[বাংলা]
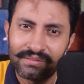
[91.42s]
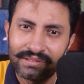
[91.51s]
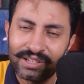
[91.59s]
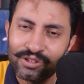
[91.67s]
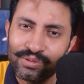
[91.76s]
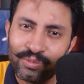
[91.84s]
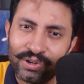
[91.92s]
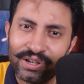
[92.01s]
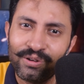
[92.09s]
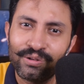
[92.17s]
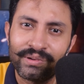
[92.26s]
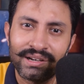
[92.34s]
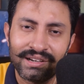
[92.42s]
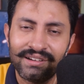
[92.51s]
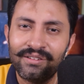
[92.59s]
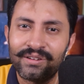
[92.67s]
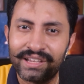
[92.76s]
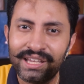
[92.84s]
কিছু মনে করবেন না
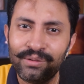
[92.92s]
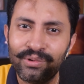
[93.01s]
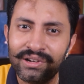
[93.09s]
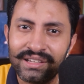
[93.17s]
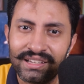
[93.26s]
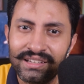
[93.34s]
অনেকেই বলে